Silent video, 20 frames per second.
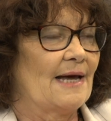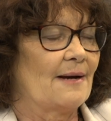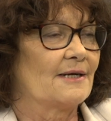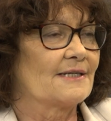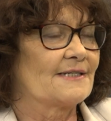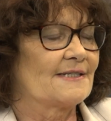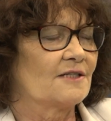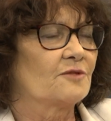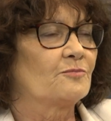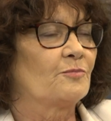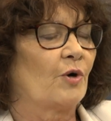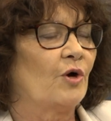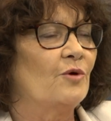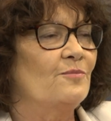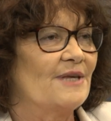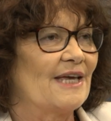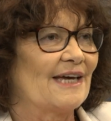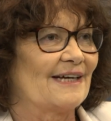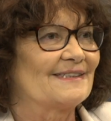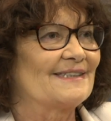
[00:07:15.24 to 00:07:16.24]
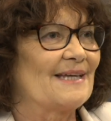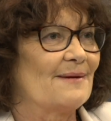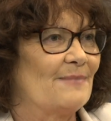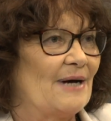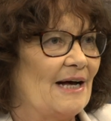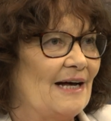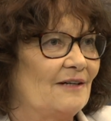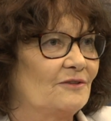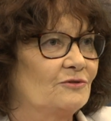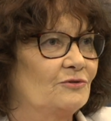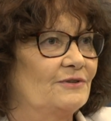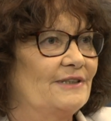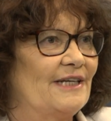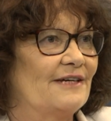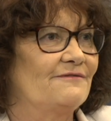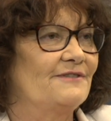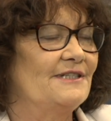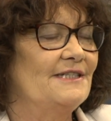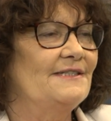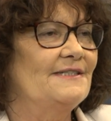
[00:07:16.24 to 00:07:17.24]
cette première Tamar de
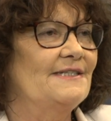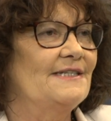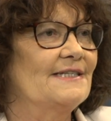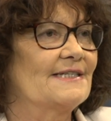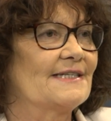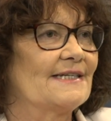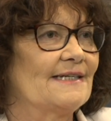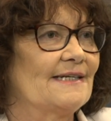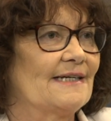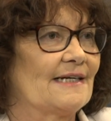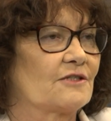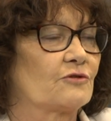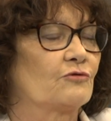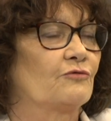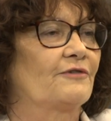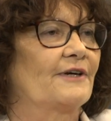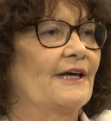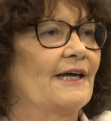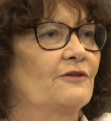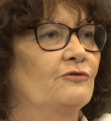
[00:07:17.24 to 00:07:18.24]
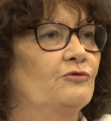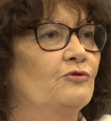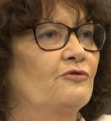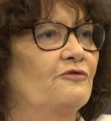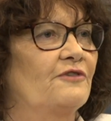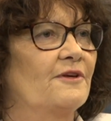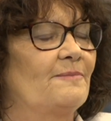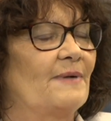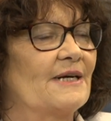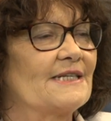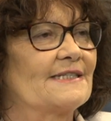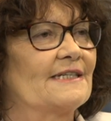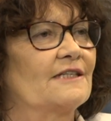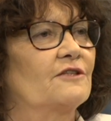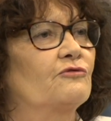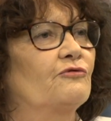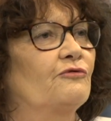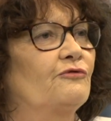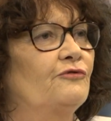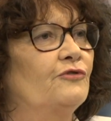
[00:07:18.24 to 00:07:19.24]
David disait à son frère, ne fais pas
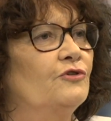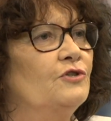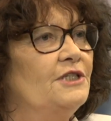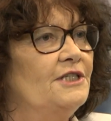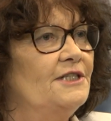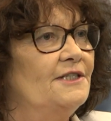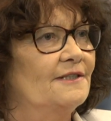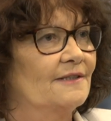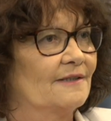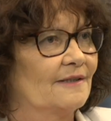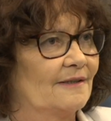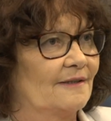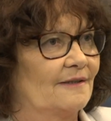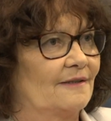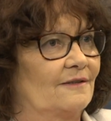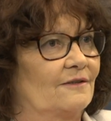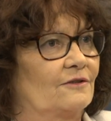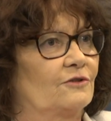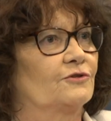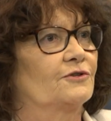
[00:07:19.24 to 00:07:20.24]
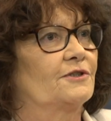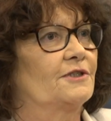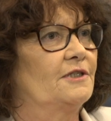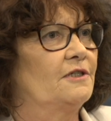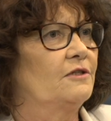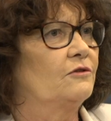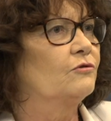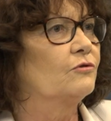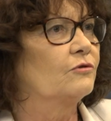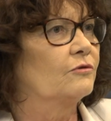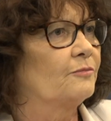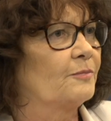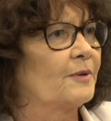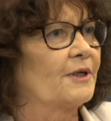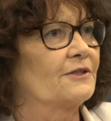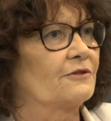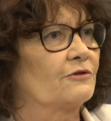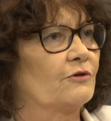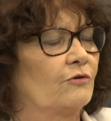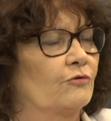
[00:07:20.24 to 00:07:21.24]
cette folie quand il
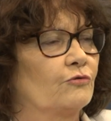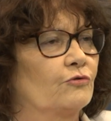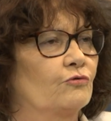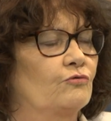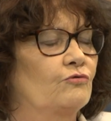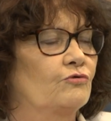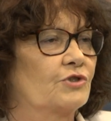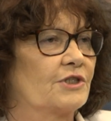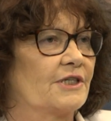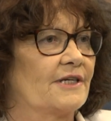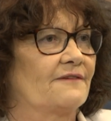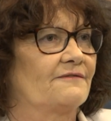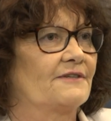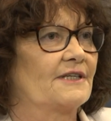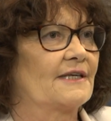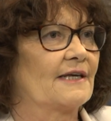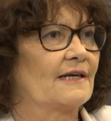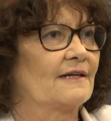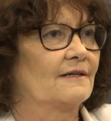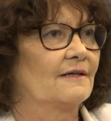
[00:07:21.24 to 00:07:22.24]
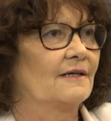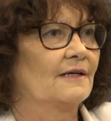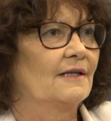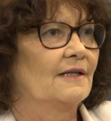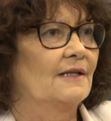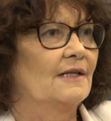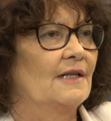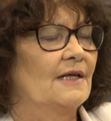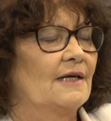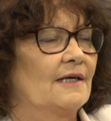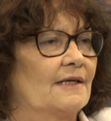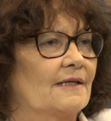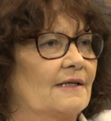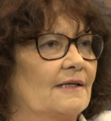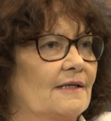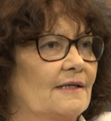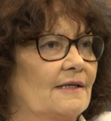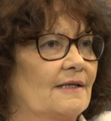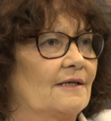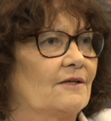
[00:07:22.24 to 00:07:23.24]
prétend coucher avec elle.
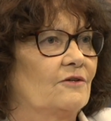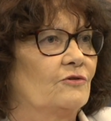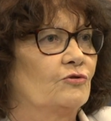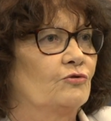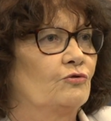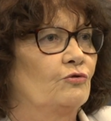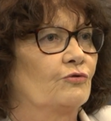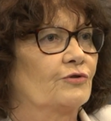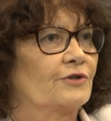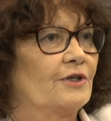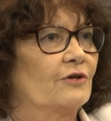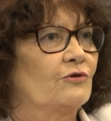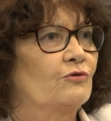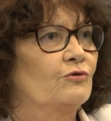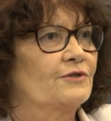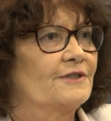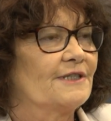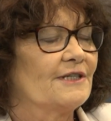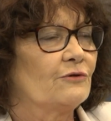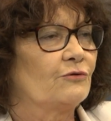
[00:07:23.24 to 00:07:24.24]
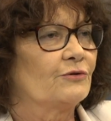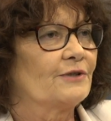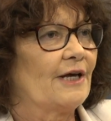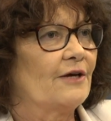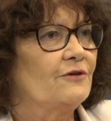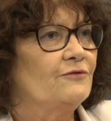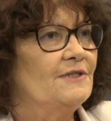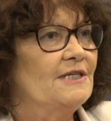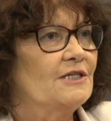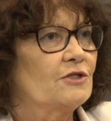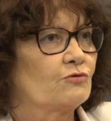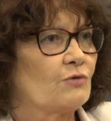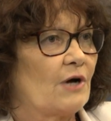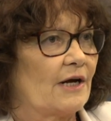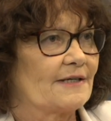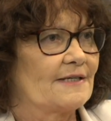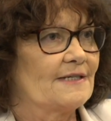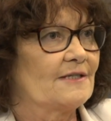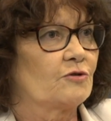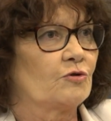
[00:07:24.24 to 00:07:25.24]
Et euh, donc d'un côté, on a une
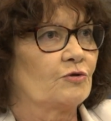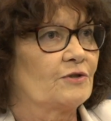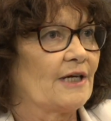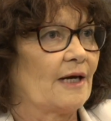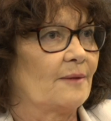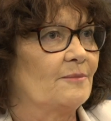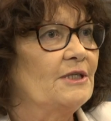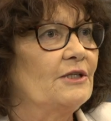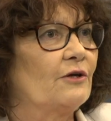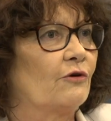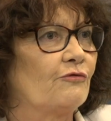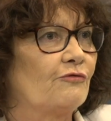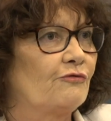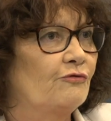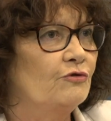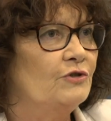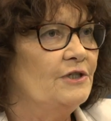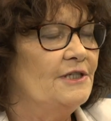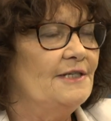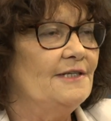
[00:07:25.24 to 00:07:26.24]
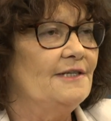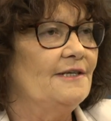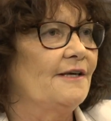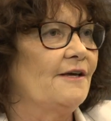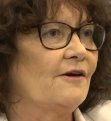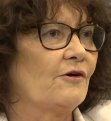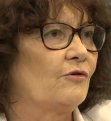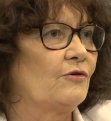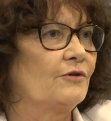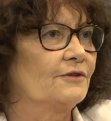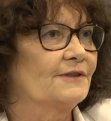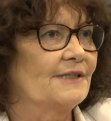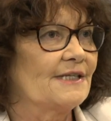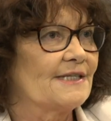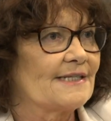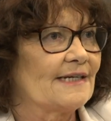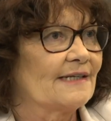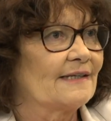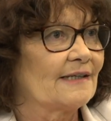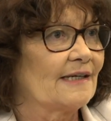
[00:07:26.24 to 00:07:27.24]
histoire qui se termine en folie et en
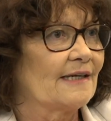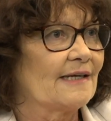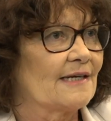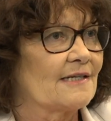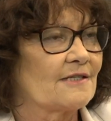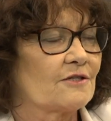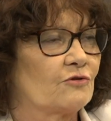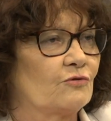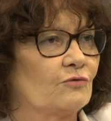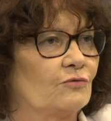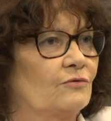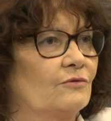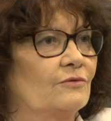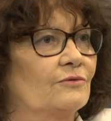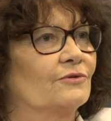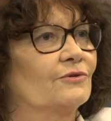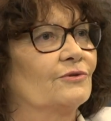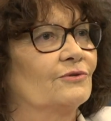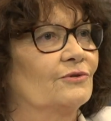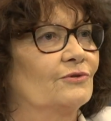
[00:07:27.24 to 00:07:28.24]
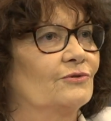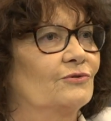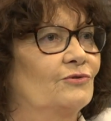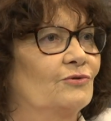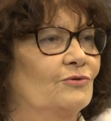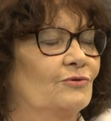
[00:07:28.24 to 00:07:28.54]
désagrégation euh,